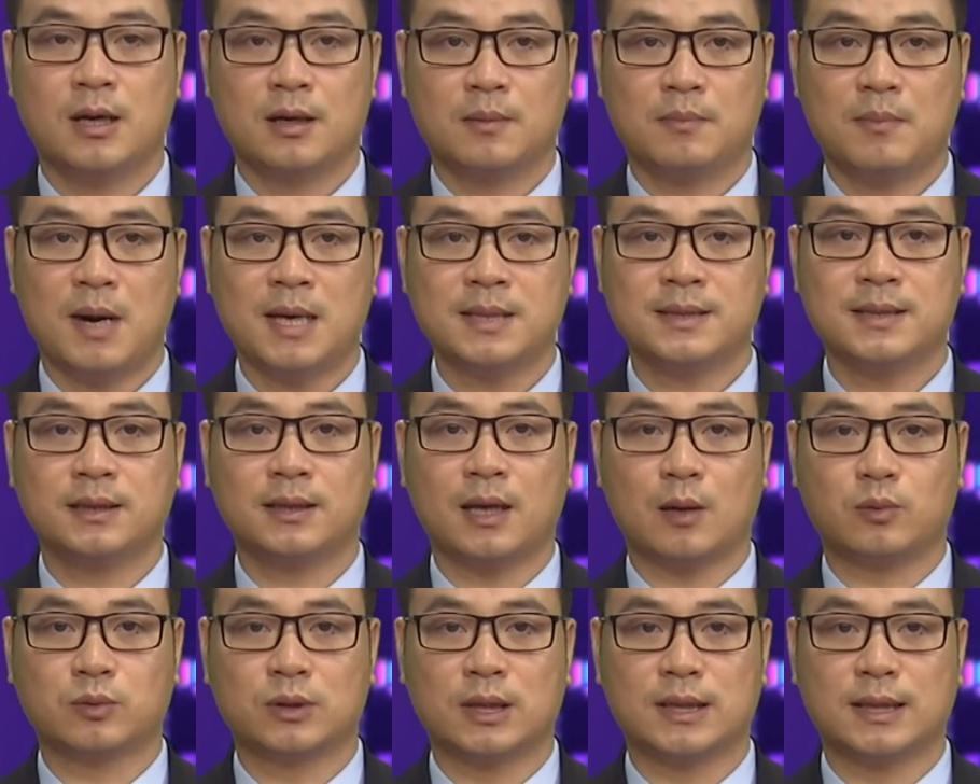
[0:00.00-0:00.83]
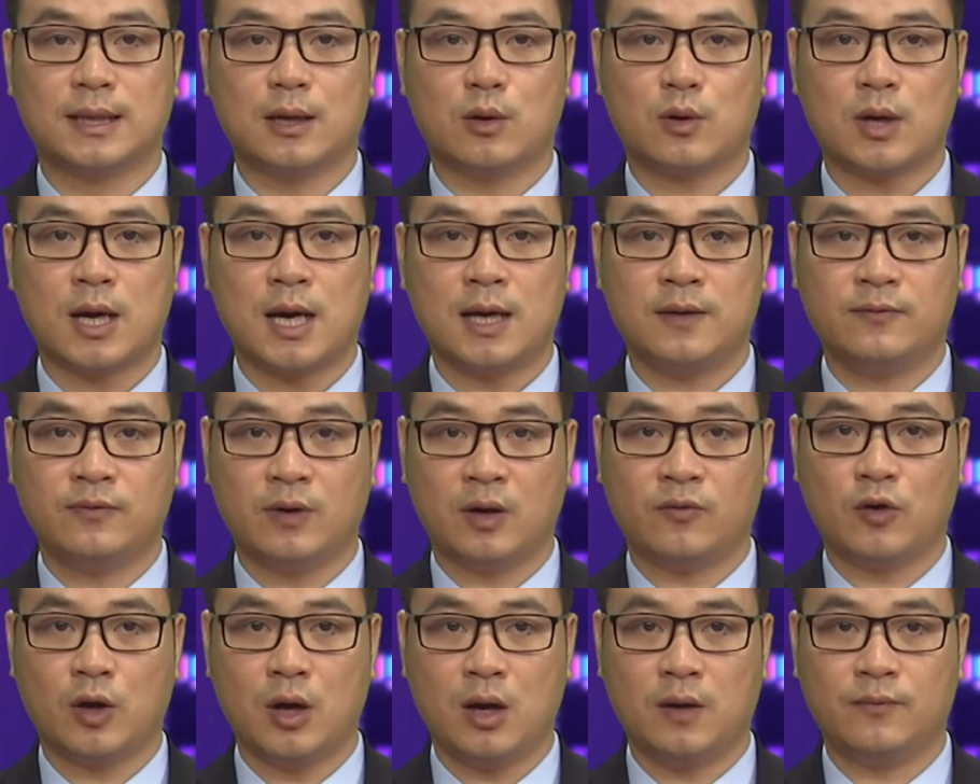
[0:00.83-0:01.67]
Ban Dân tộc tỉnh Lào Cai
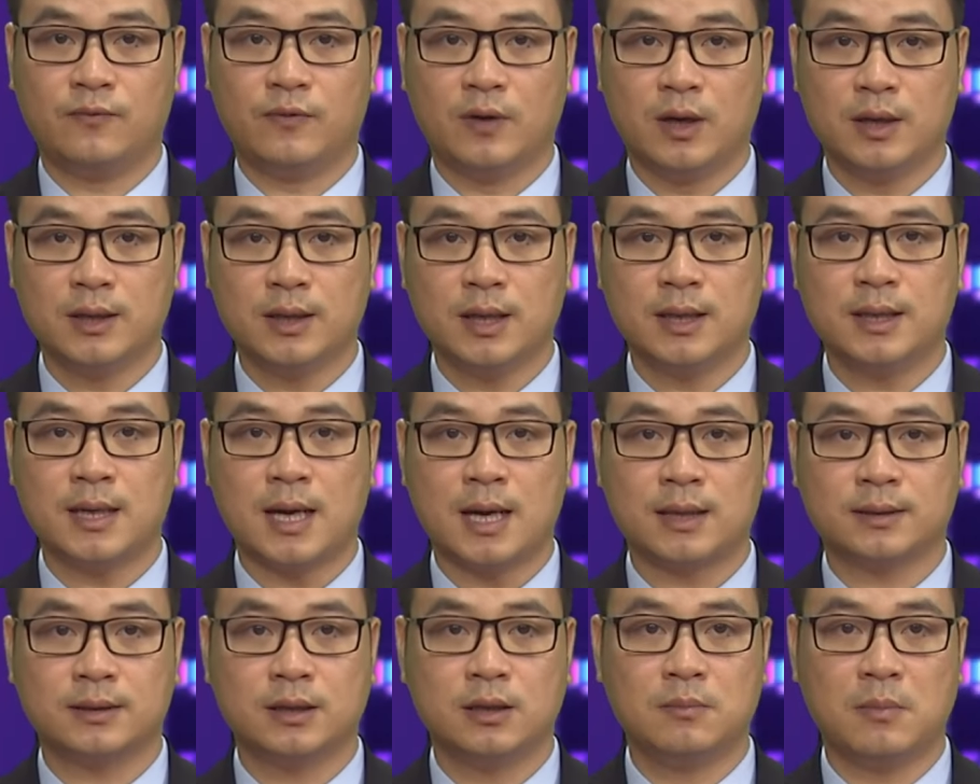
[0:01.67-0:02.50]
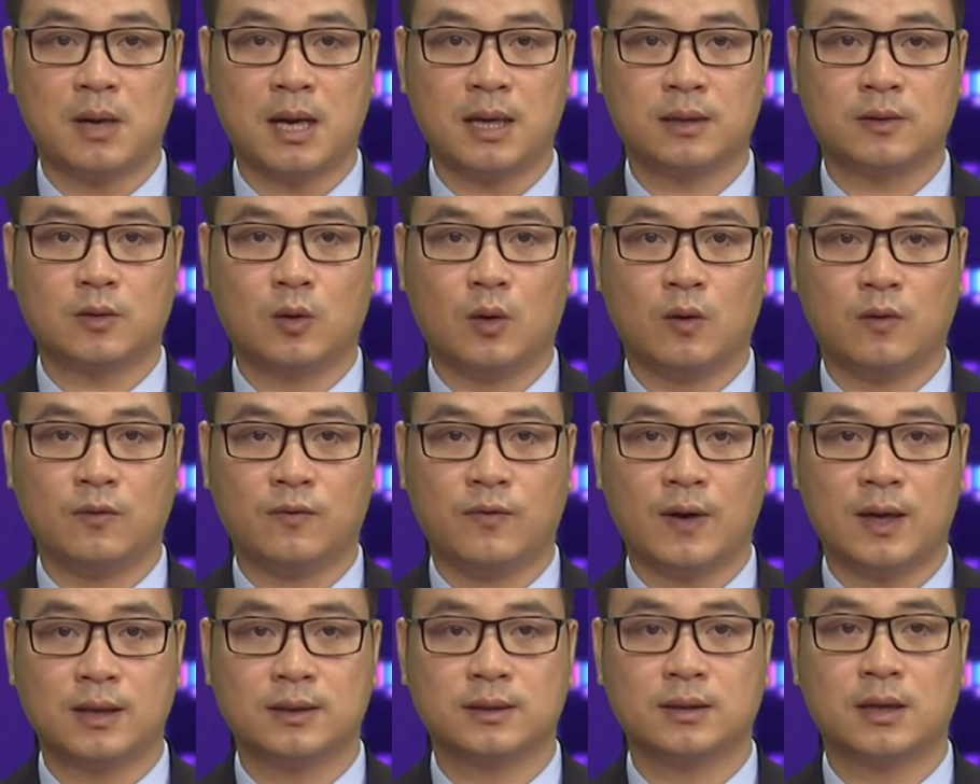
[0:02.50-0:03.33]
vừa phối hợp với Ngân hàng Thương mại Cổ
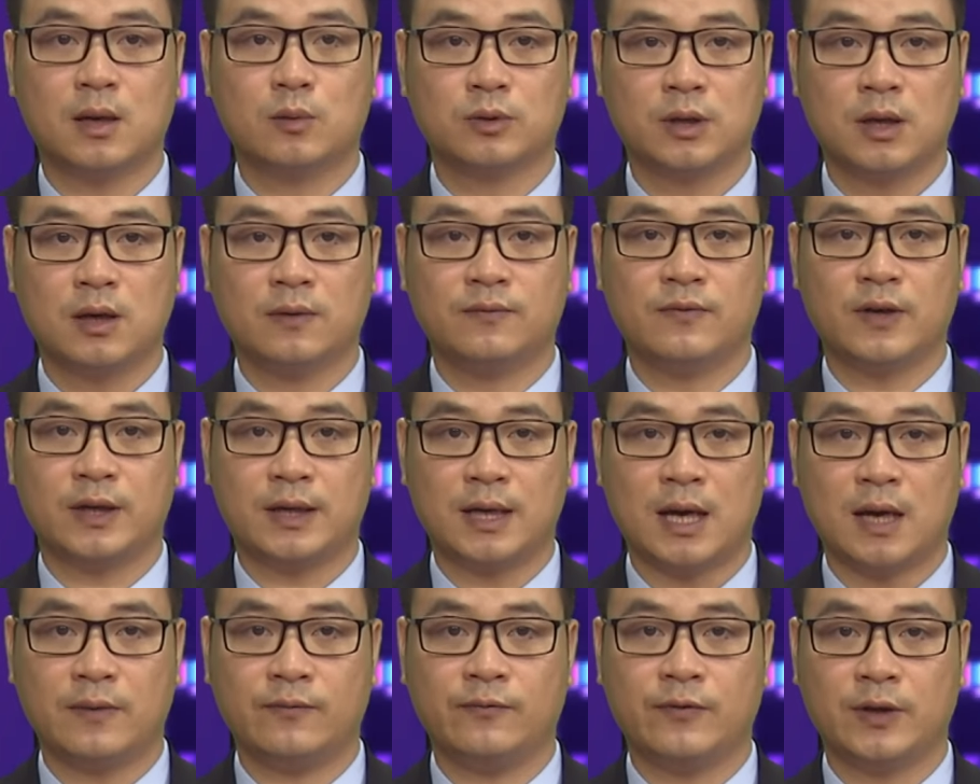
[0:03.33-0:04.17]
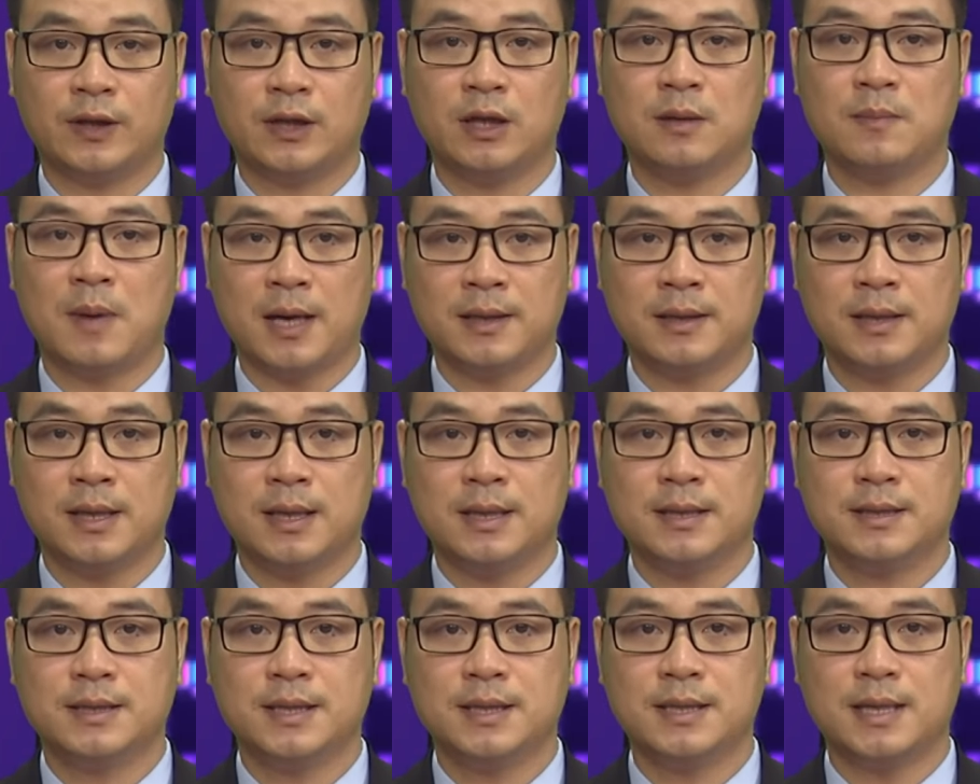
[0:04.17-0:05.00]
phần Công thương Việt Nam Vietinbank
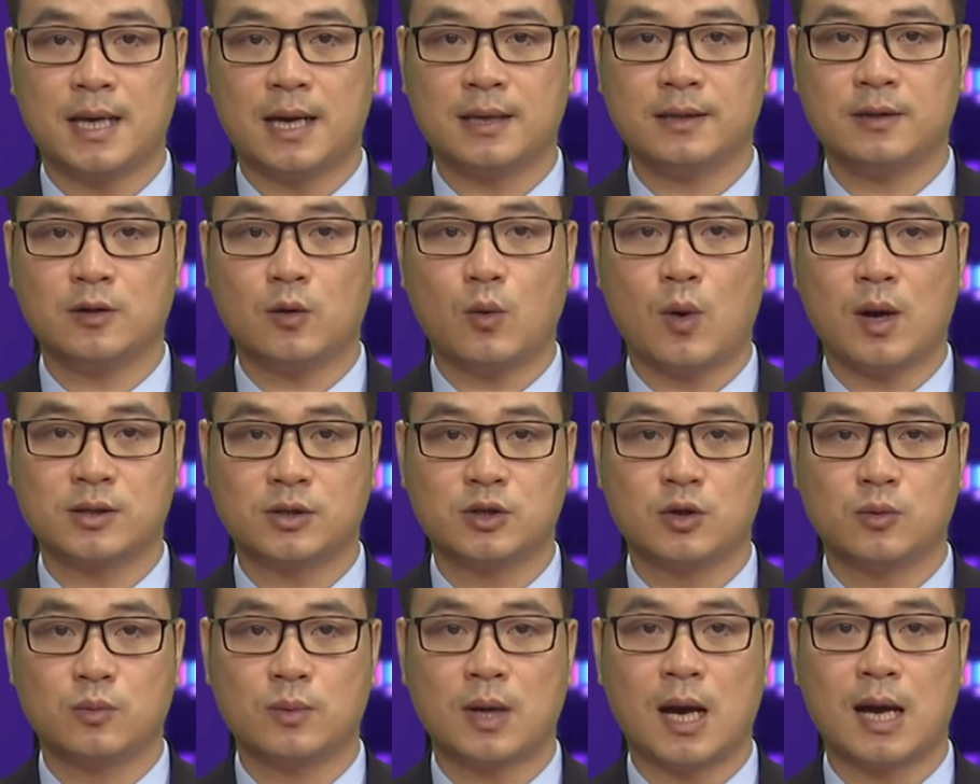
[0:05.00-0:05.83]
chi nhánh Quang Trung,